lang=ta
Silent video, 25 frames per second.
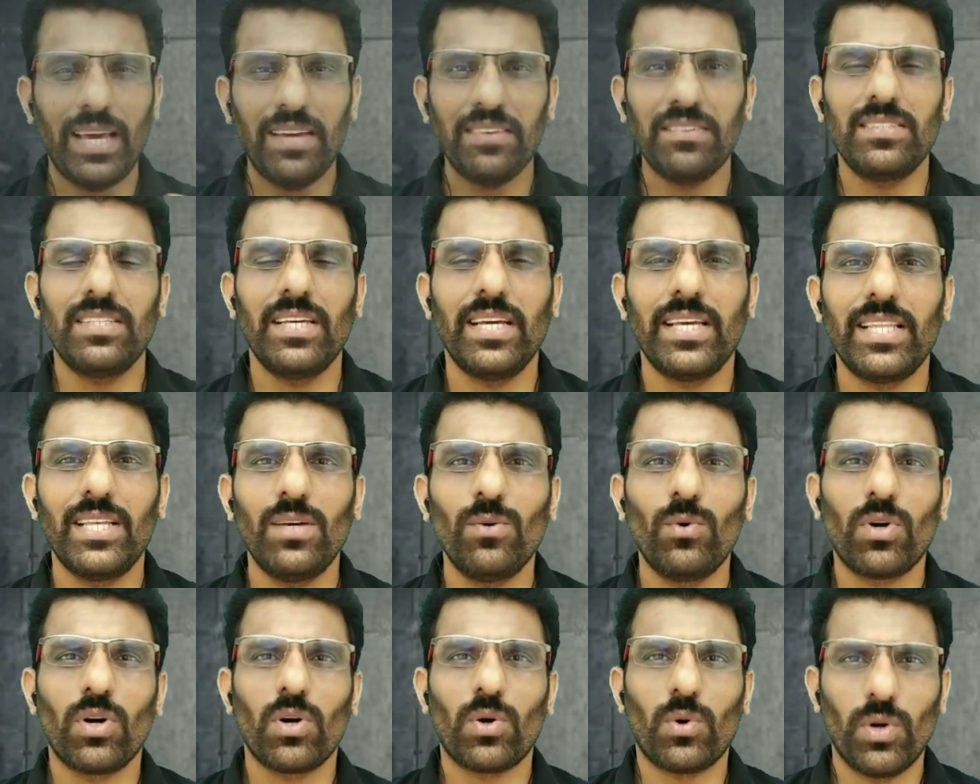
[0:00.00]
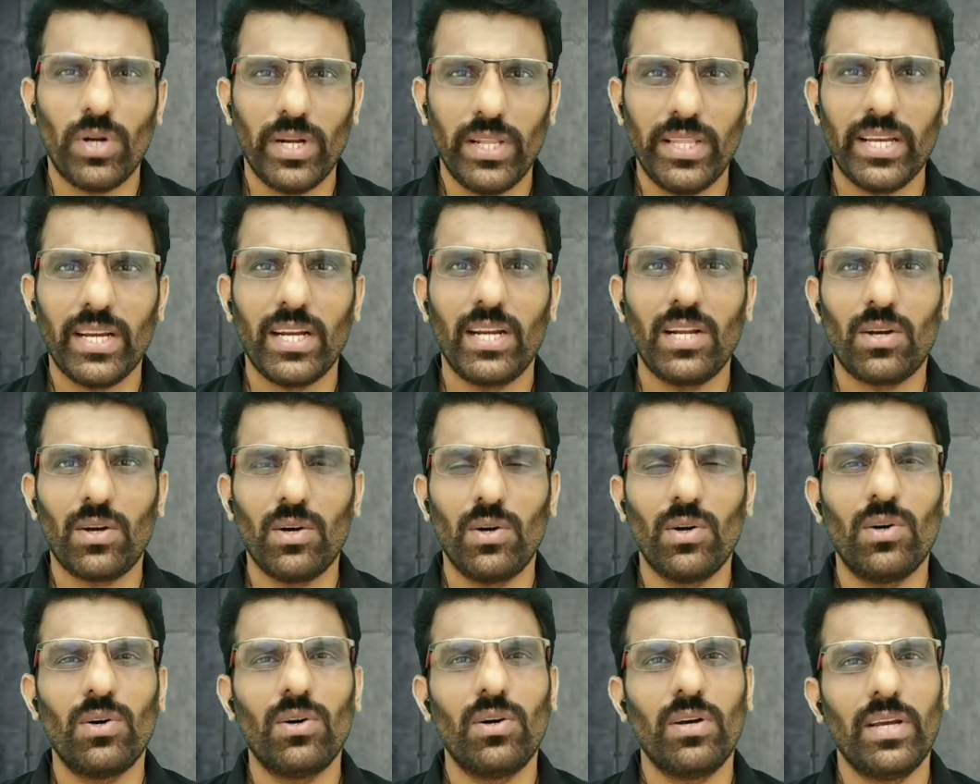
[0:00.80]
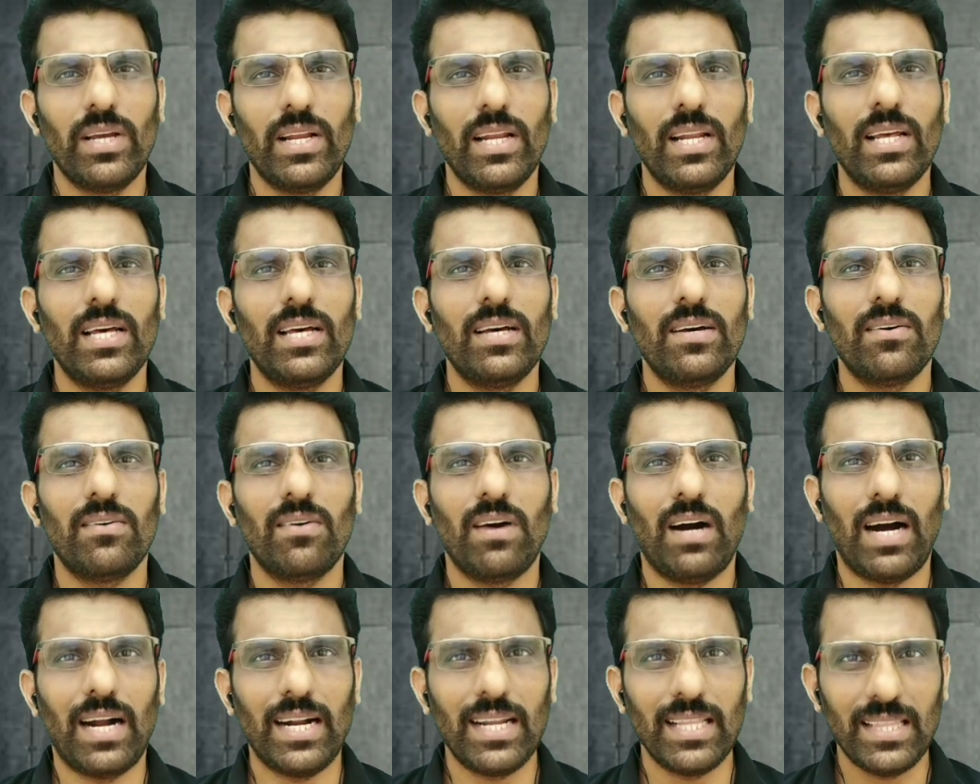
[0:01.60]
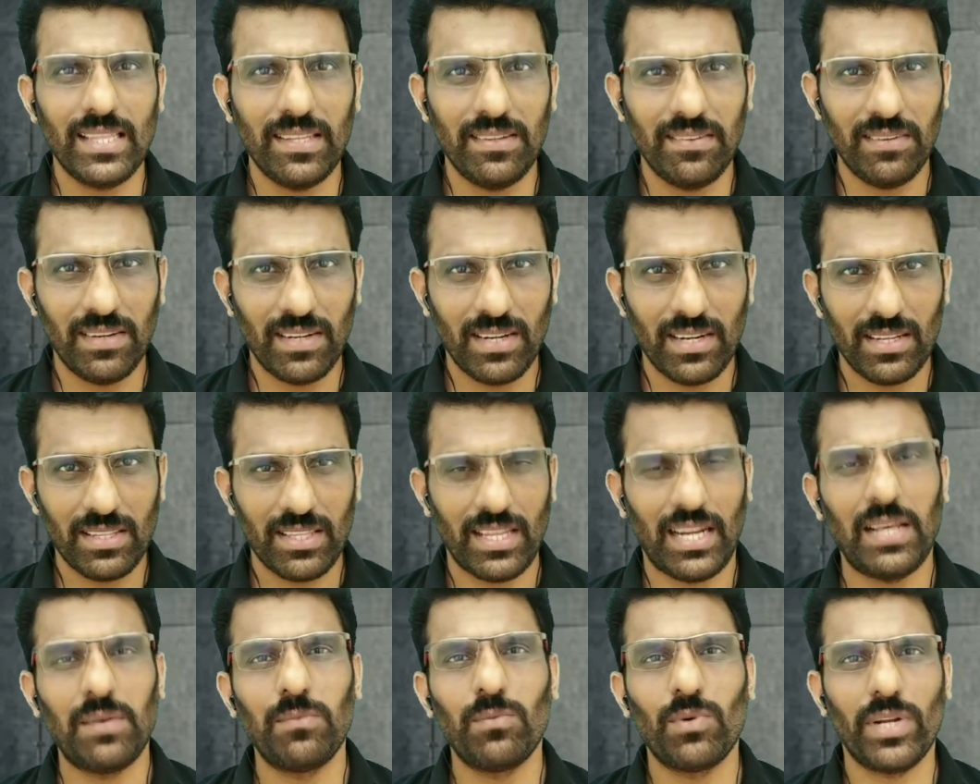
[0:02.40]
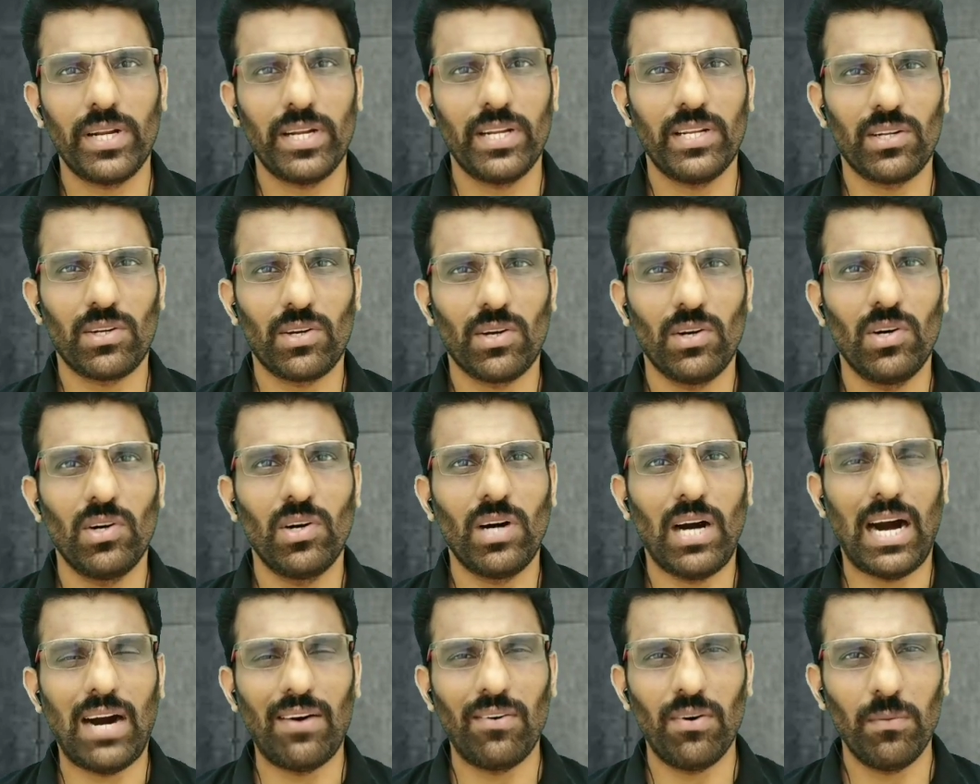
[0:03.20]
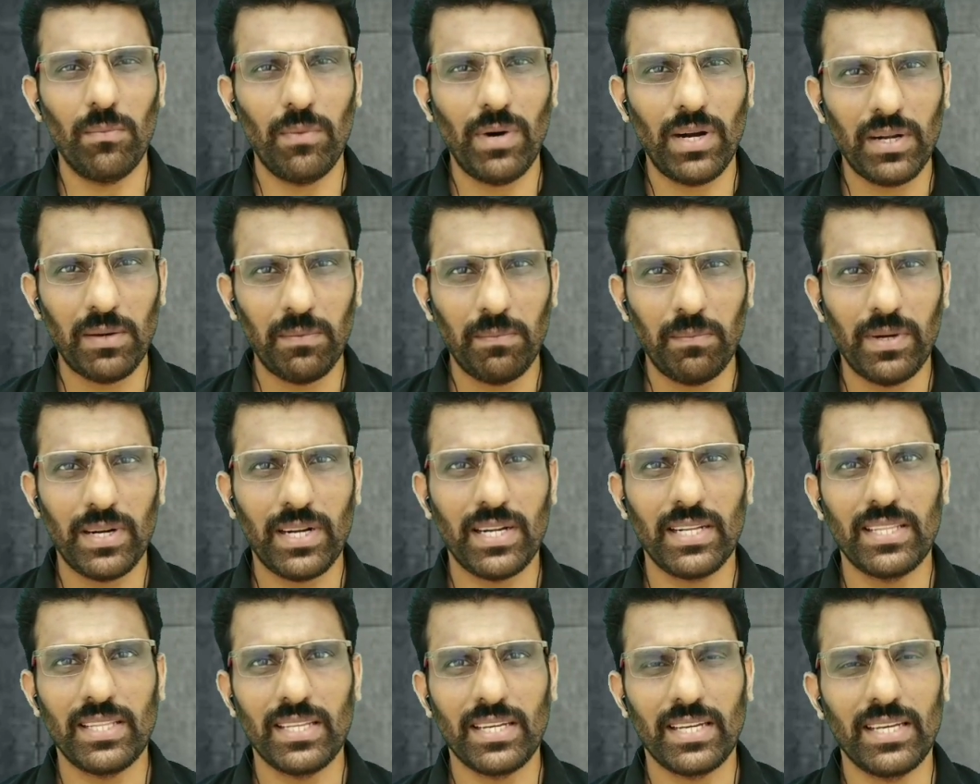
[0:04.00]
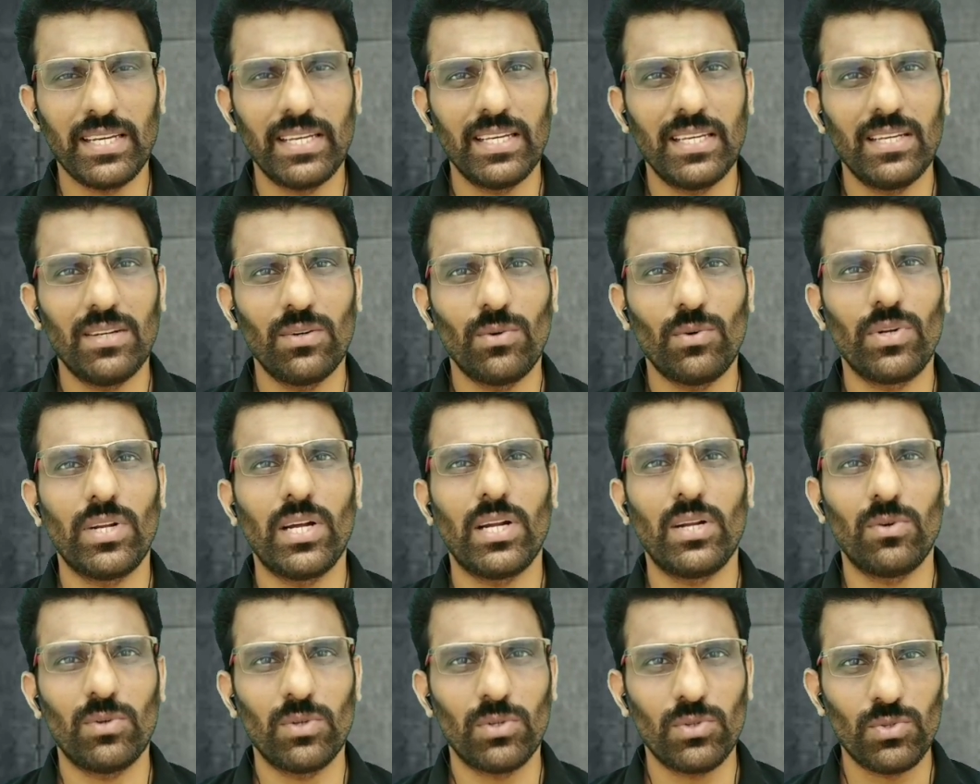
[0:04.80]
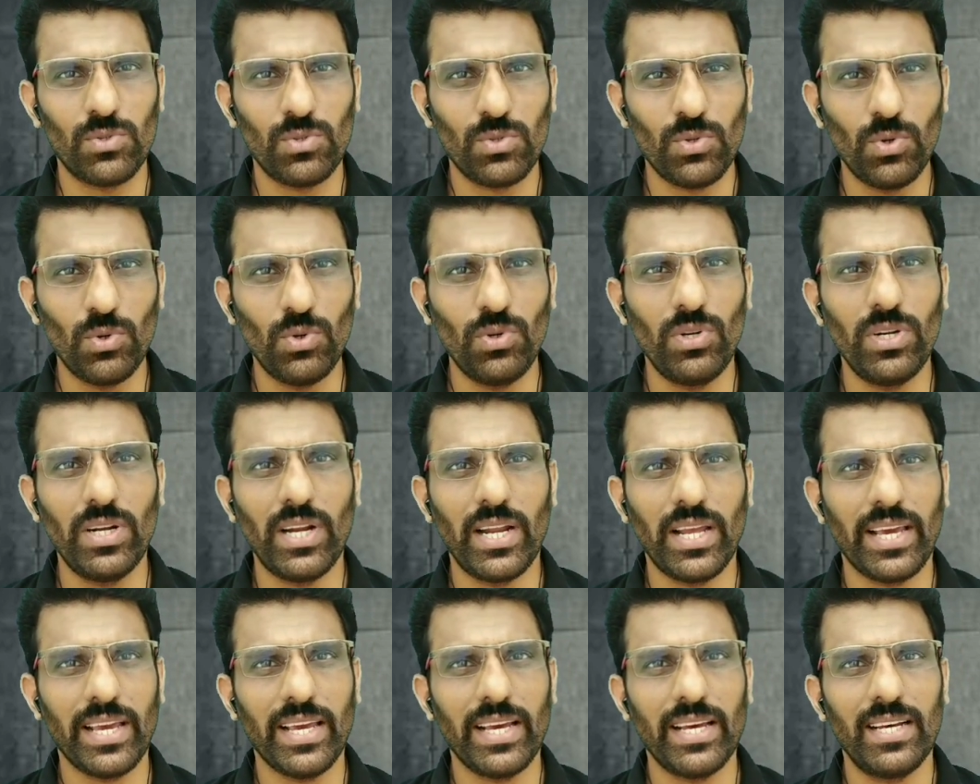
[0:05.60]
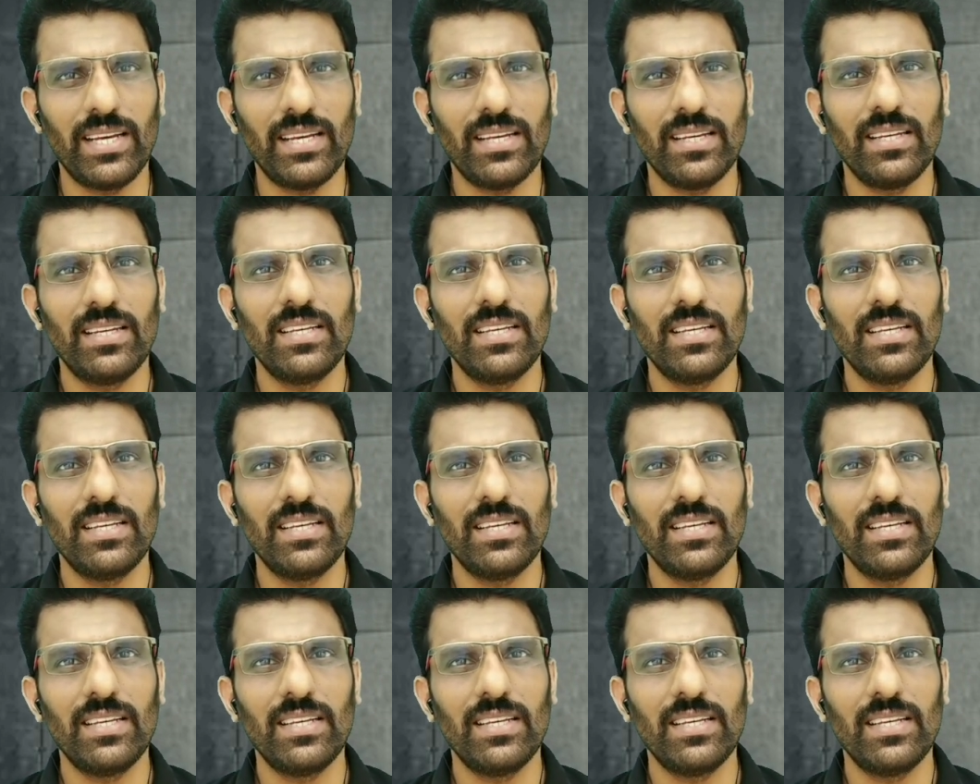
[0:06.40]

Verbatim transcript: தயவு செய்து உங்கள் குழந்தைங்களுக்கோ இல்லை அடுத்து வர்ற தலைமுறையினருக்கோ அவமானப்படுறதுக்கு உண்டான ஒரு சூழ்நிலையை